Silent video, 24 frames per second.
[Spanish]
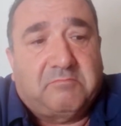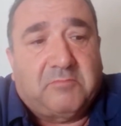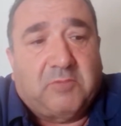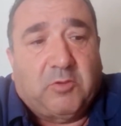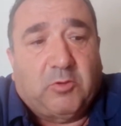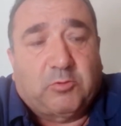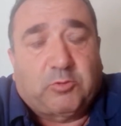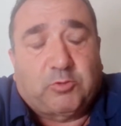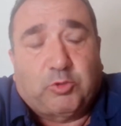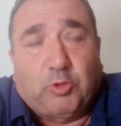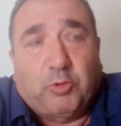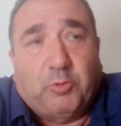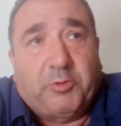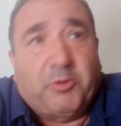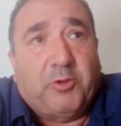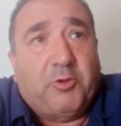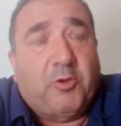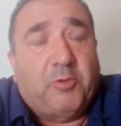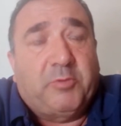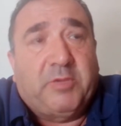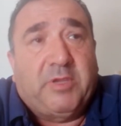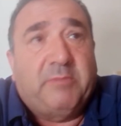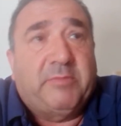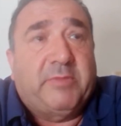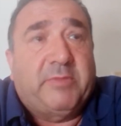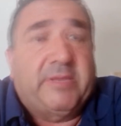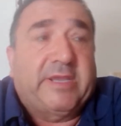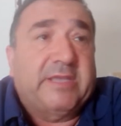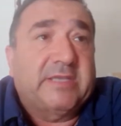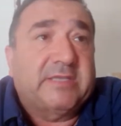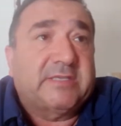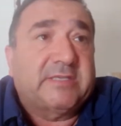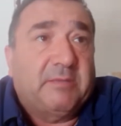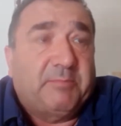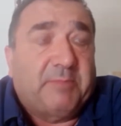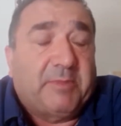octubre o noviembre
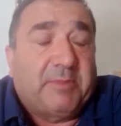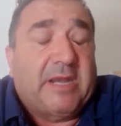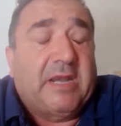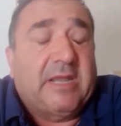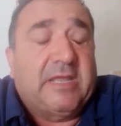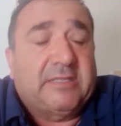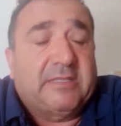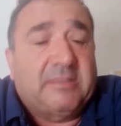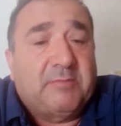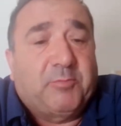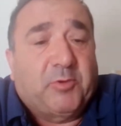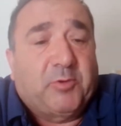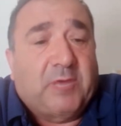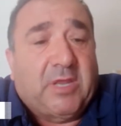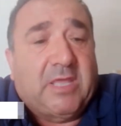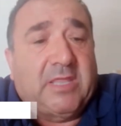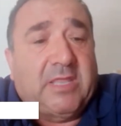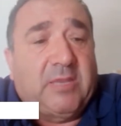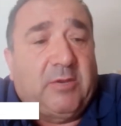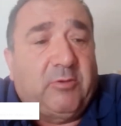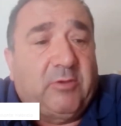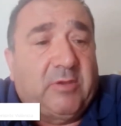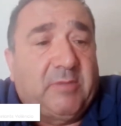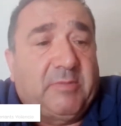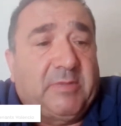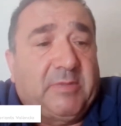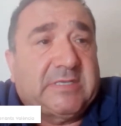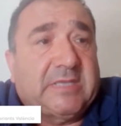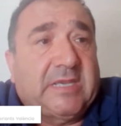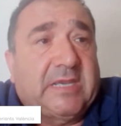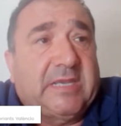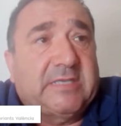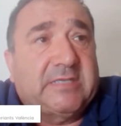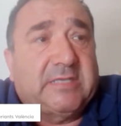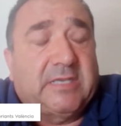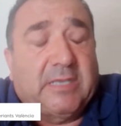que se para la temporada, lo que
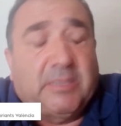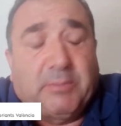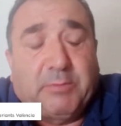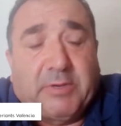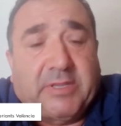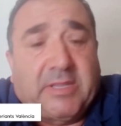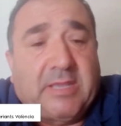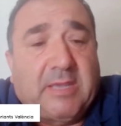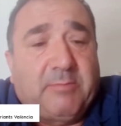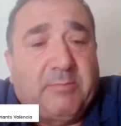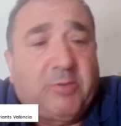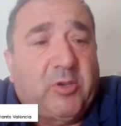pasa que sí que es verdad,